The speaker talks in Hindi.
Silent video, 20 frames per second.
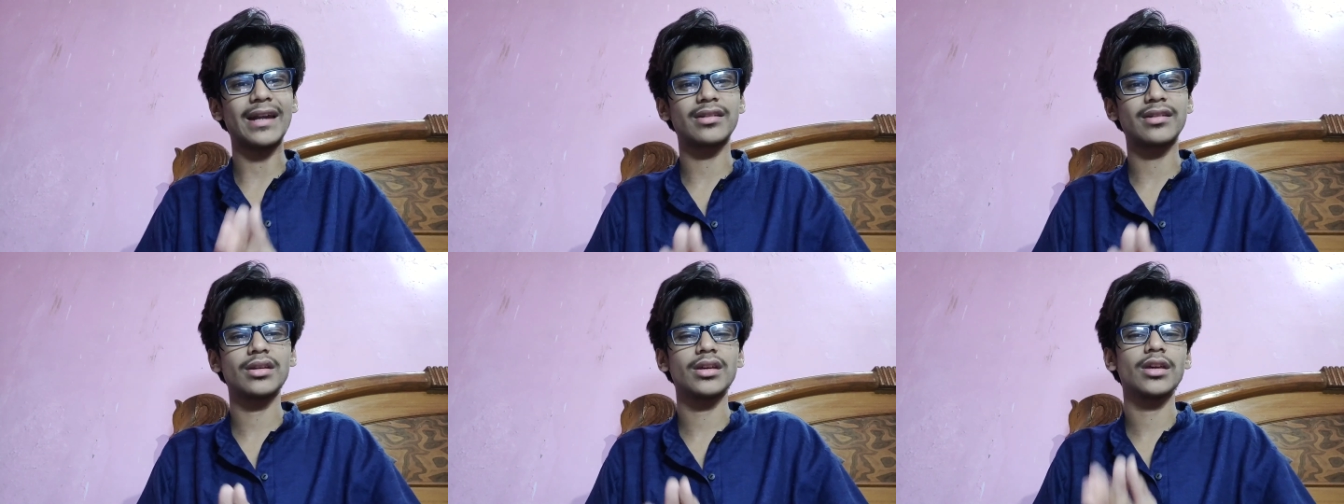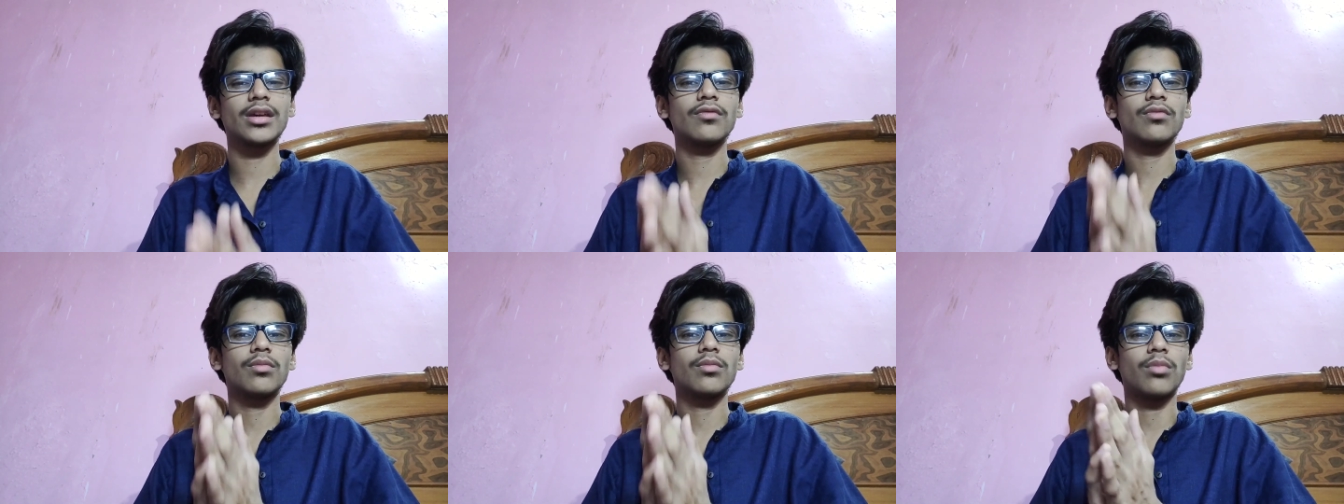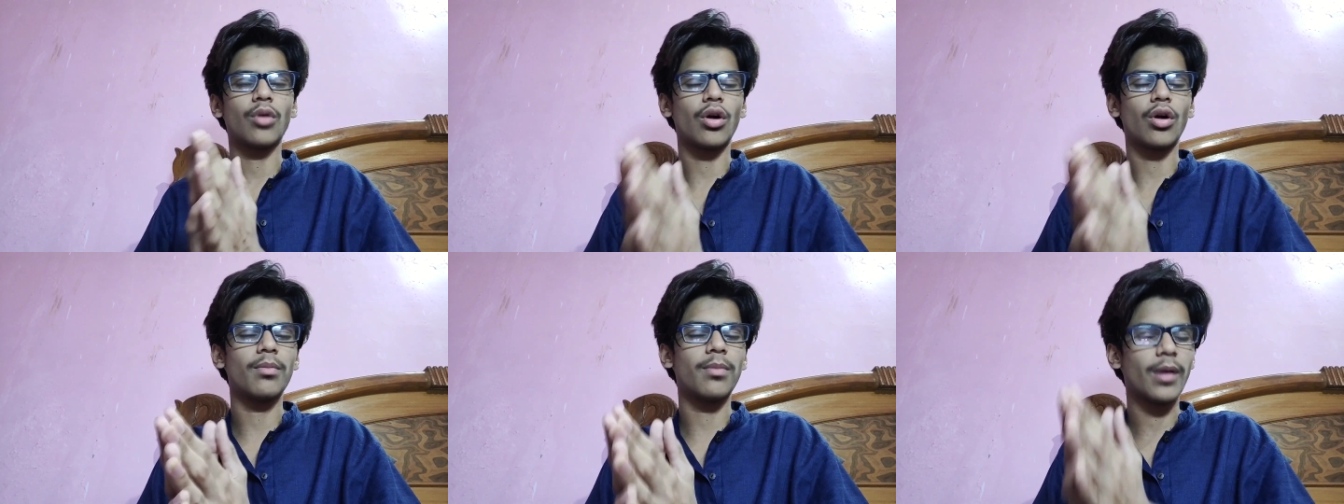बैटरी की
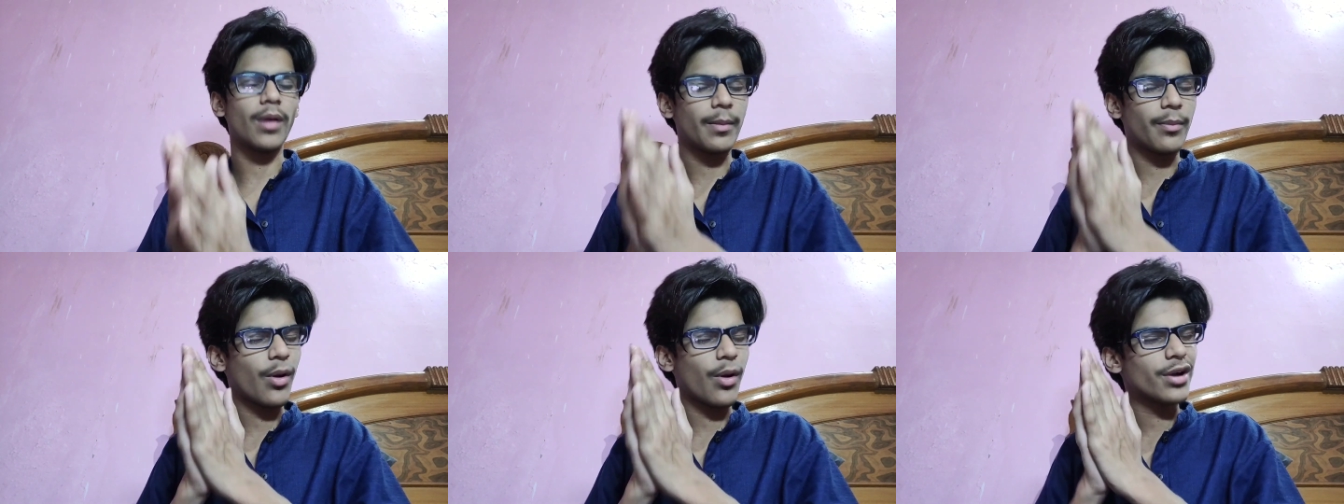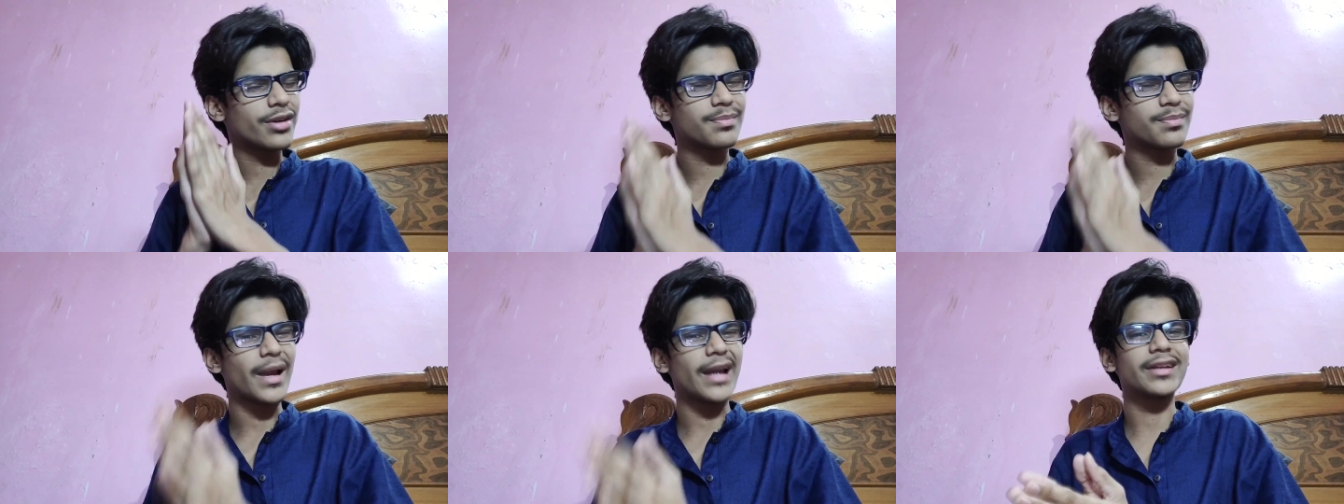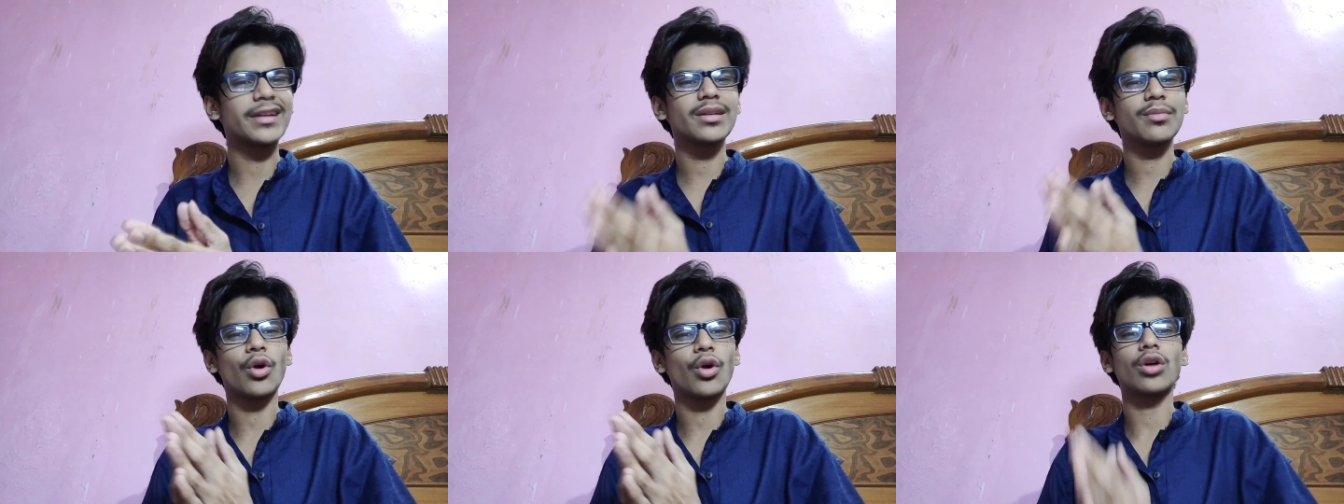बहुत
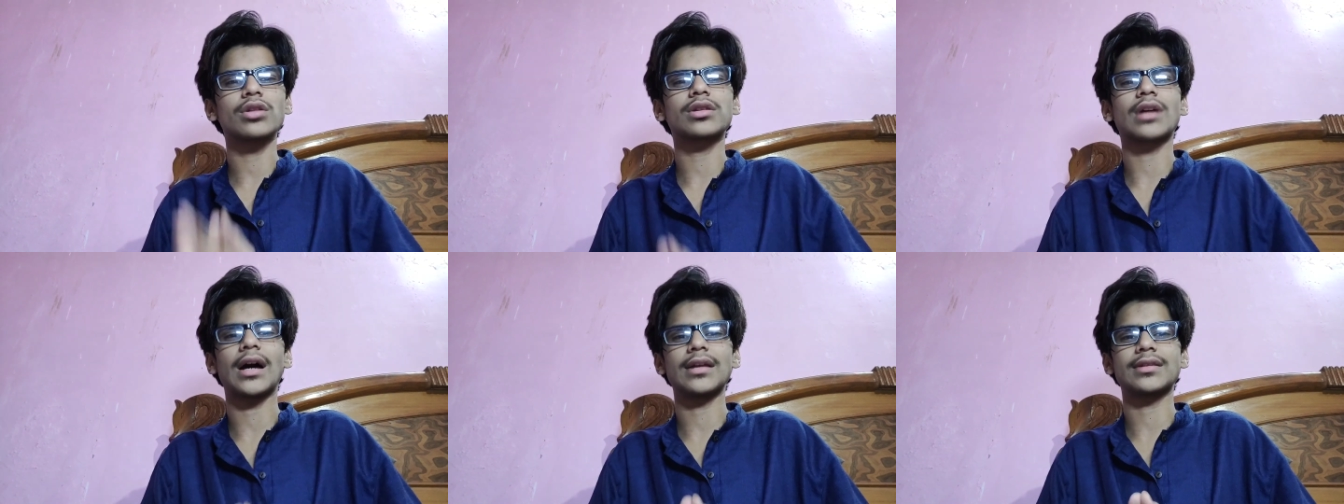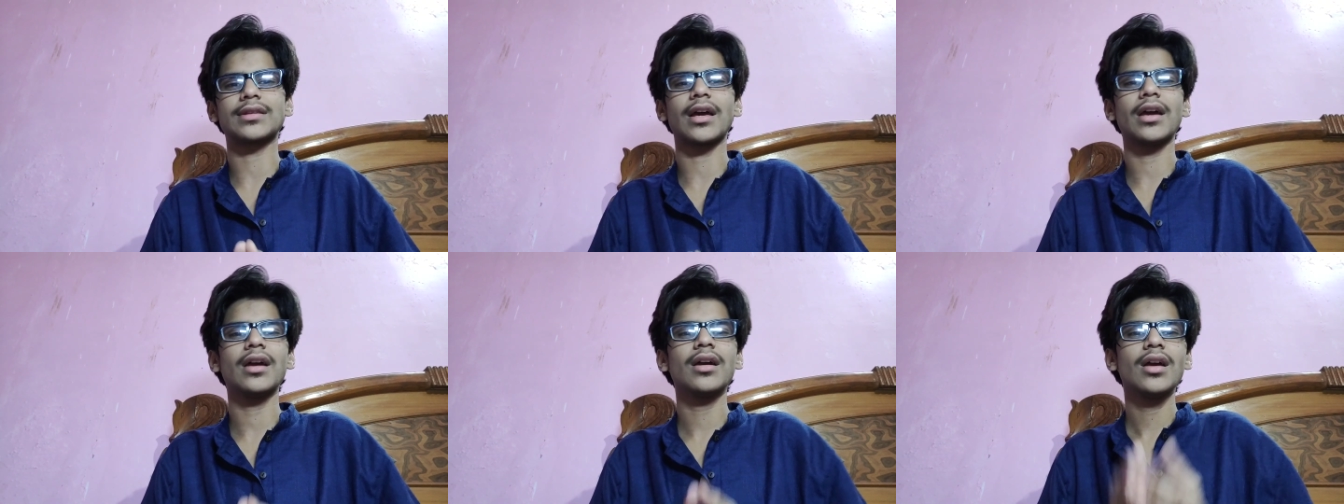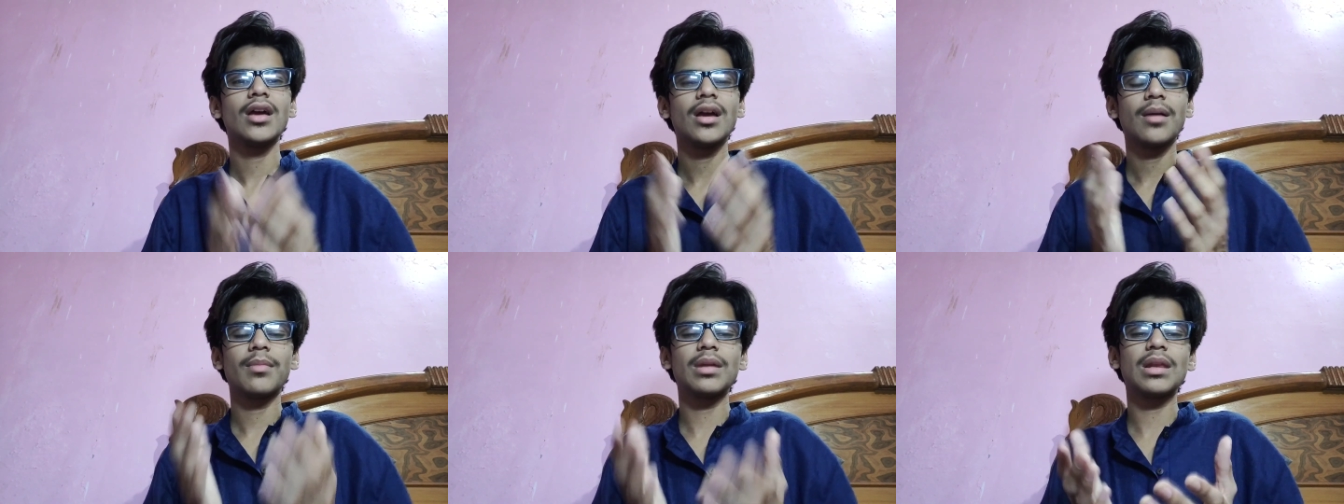बैटरी बहुत खाता है